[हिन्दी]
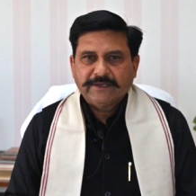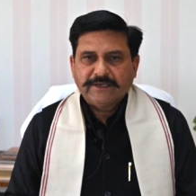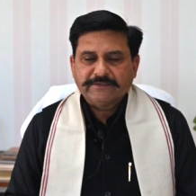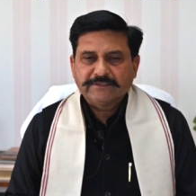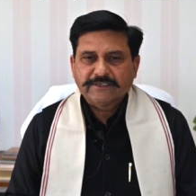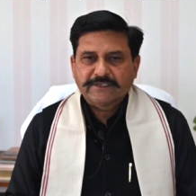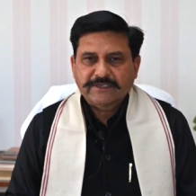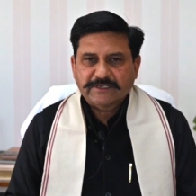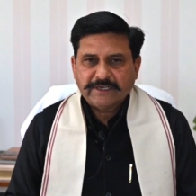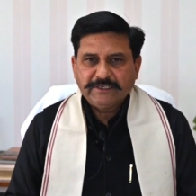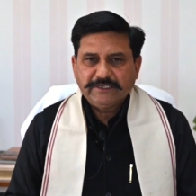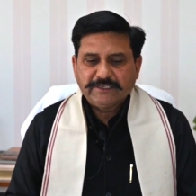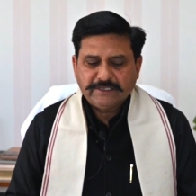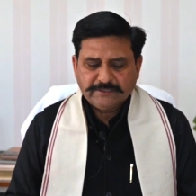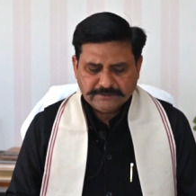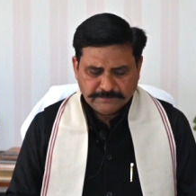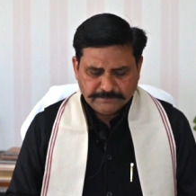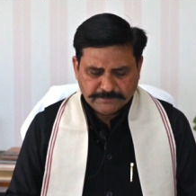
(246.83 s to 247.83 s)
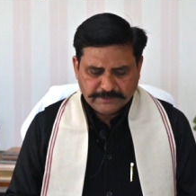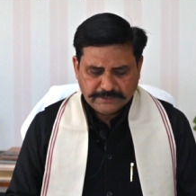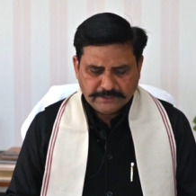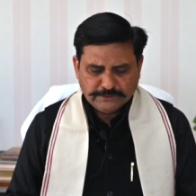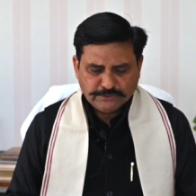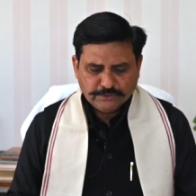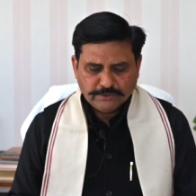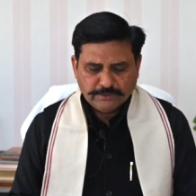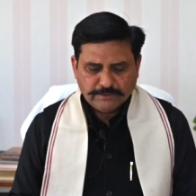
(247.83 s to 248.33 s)
ऐसे कई किस्म
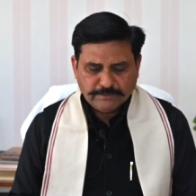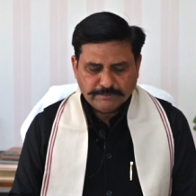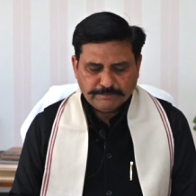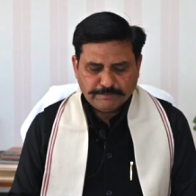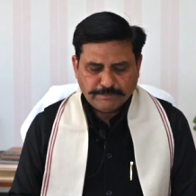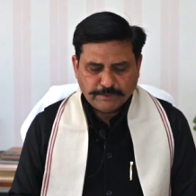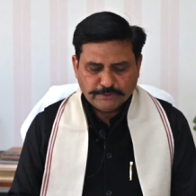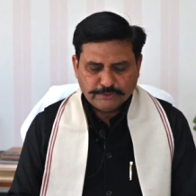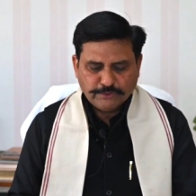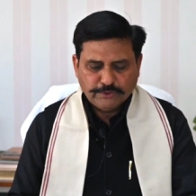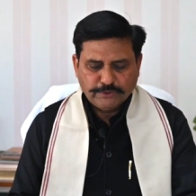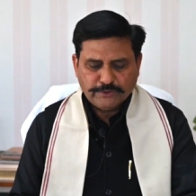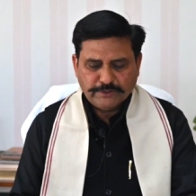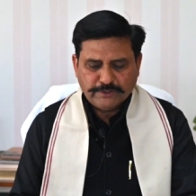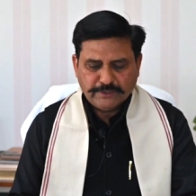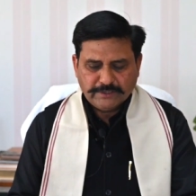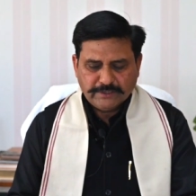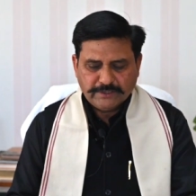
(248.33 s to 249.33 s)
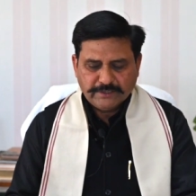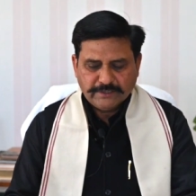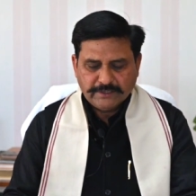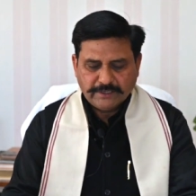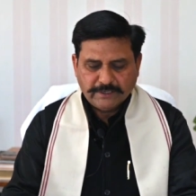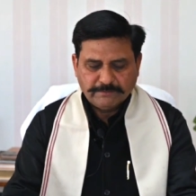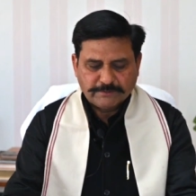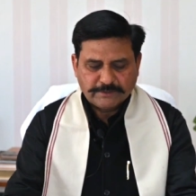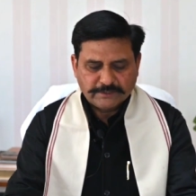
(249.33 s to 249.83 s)
के जो पौधों
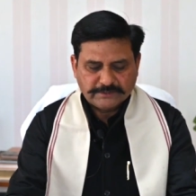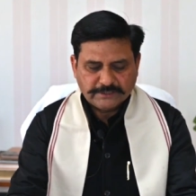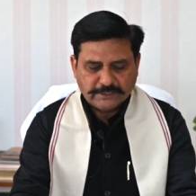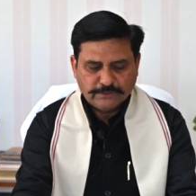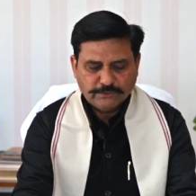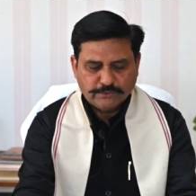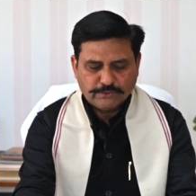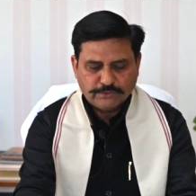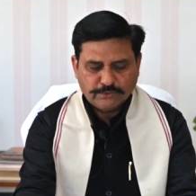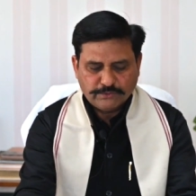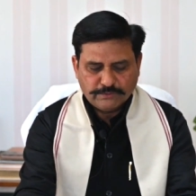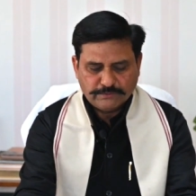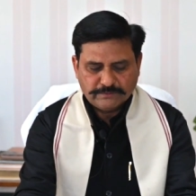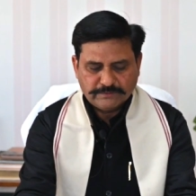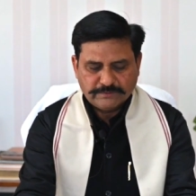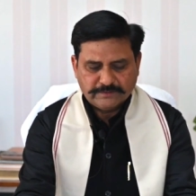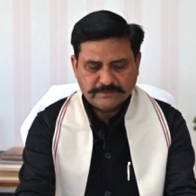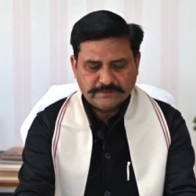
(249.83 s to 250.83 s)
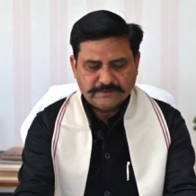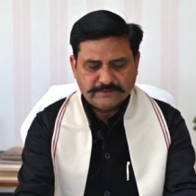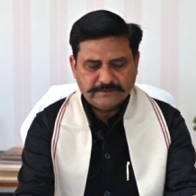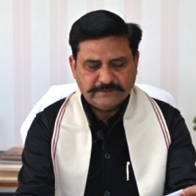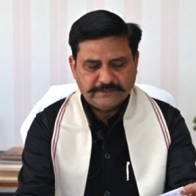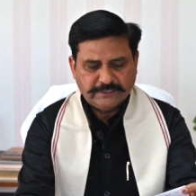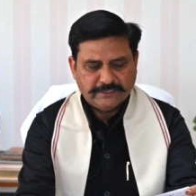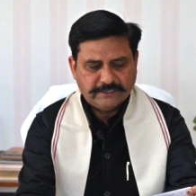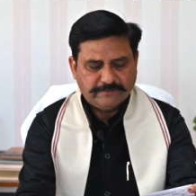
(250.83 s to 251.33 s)
हम किसानों को
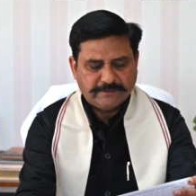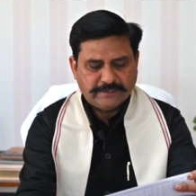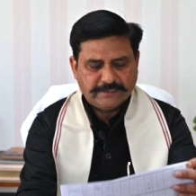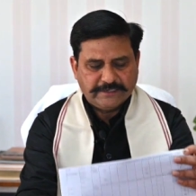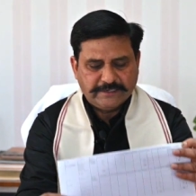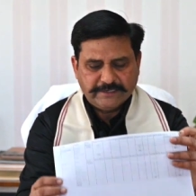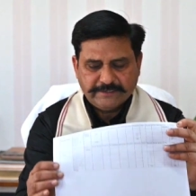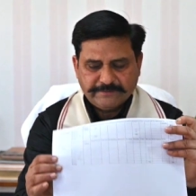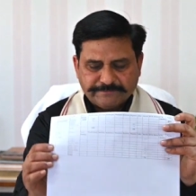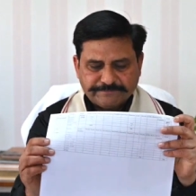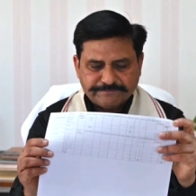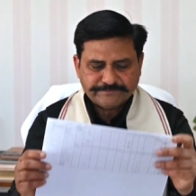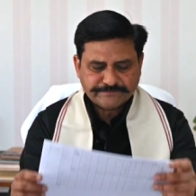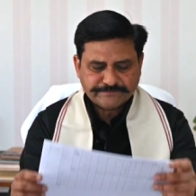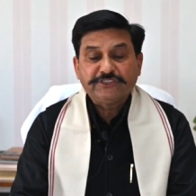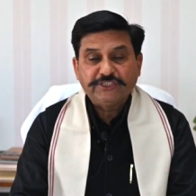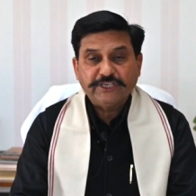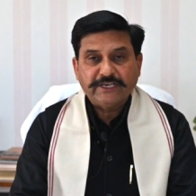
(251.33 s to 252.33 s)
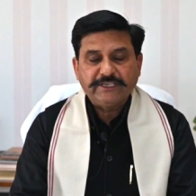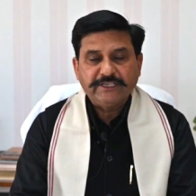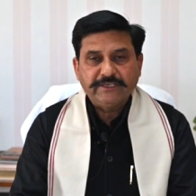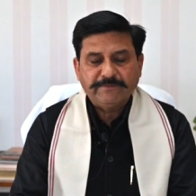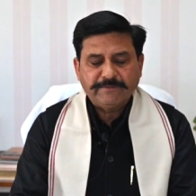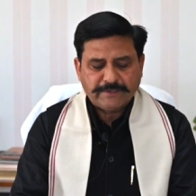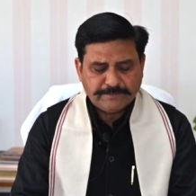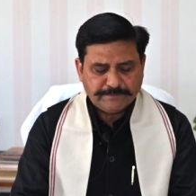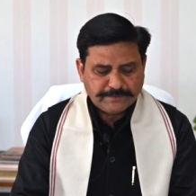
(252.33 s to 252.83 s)
देने वाले हैं चेरी
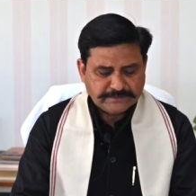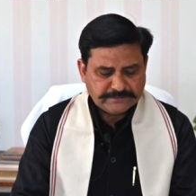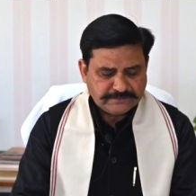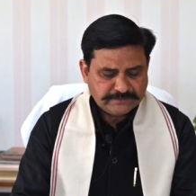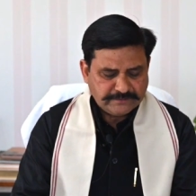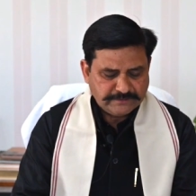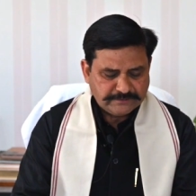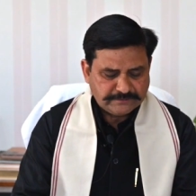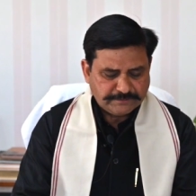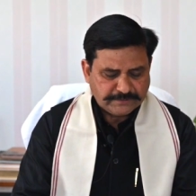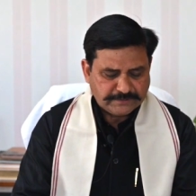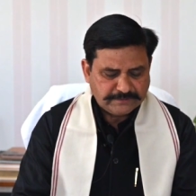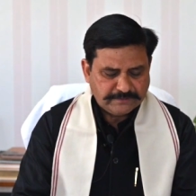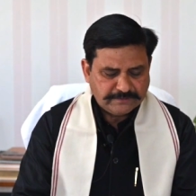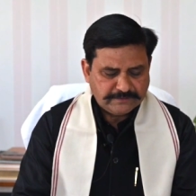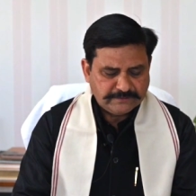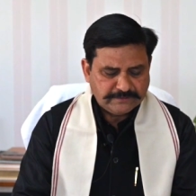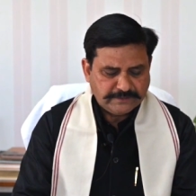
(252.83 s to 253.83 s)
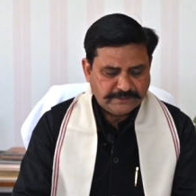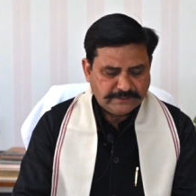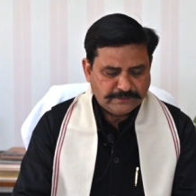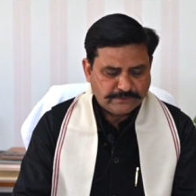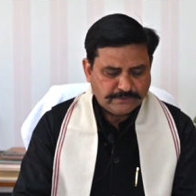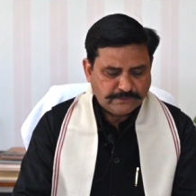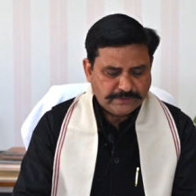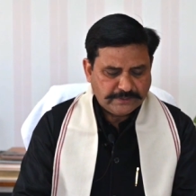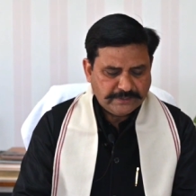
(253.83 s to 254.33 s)
हमारे पास इस पर देने
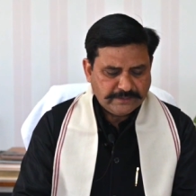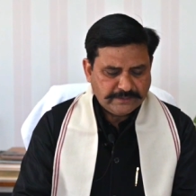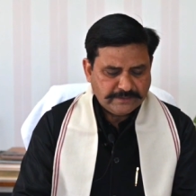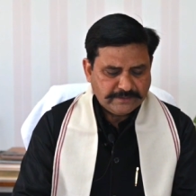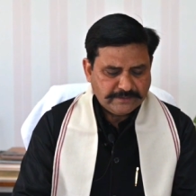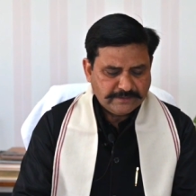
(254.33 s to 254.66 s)
को है